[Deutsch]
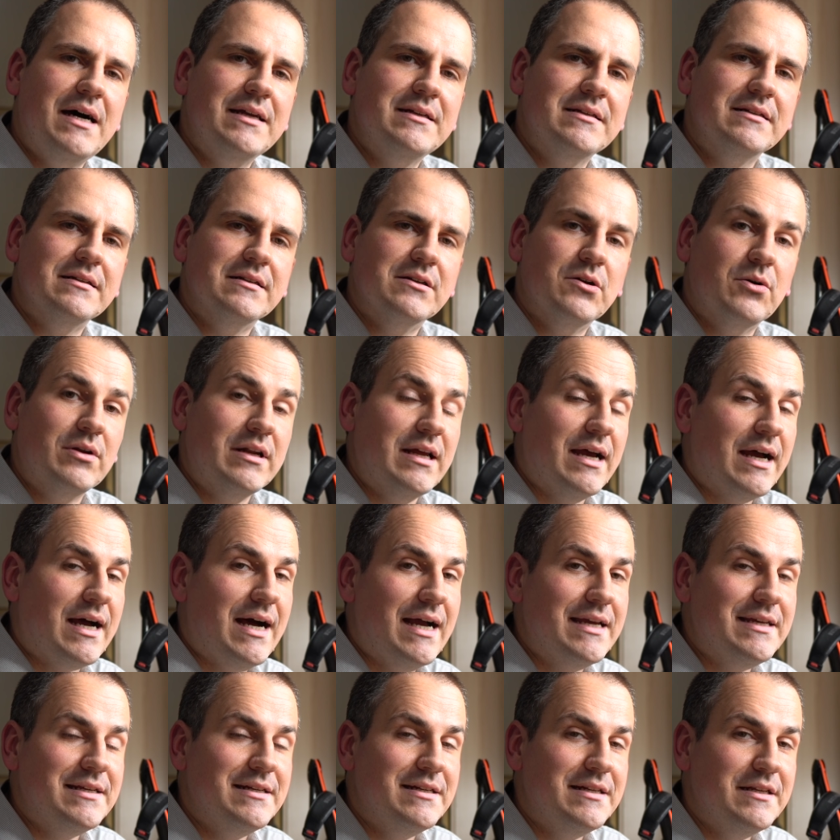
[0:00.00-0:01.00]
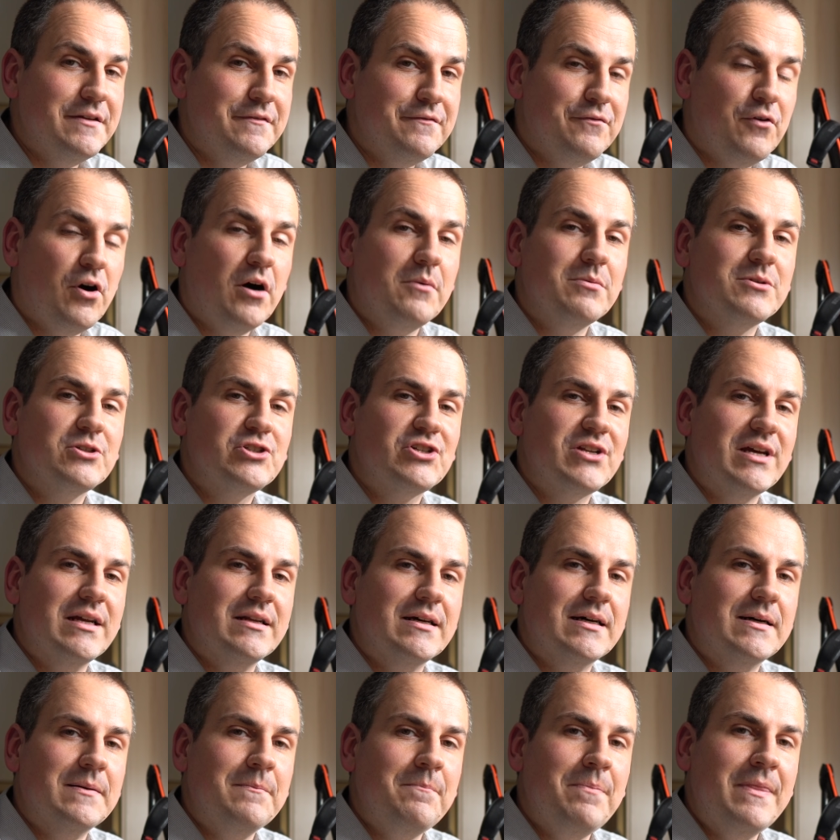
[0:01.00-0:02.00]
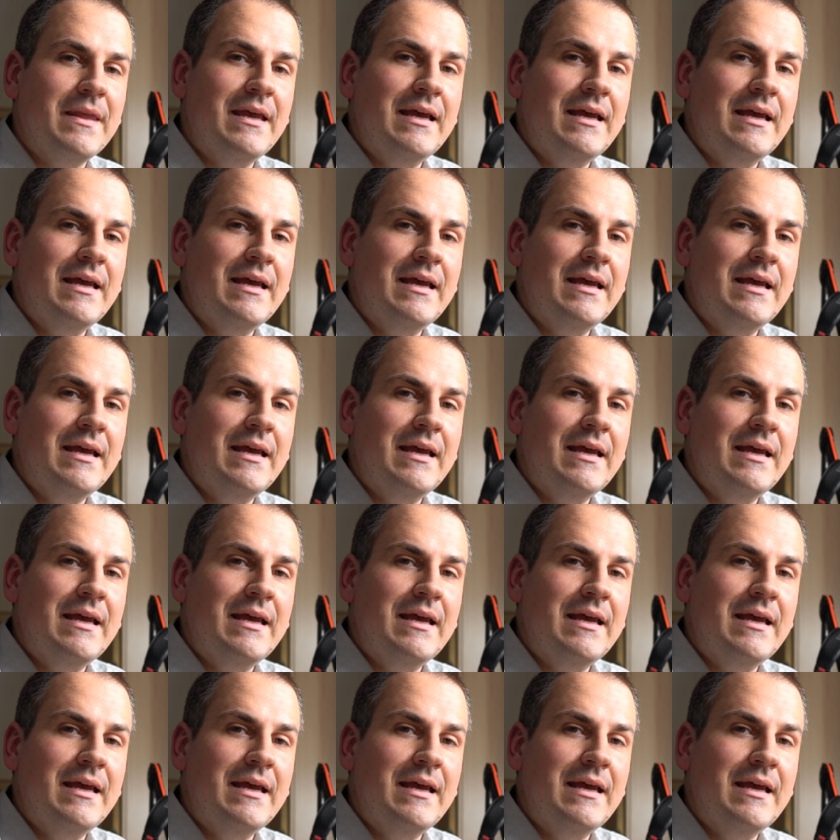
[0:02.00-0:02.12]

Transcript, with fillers: Handel und erreichen die Vorbesteller.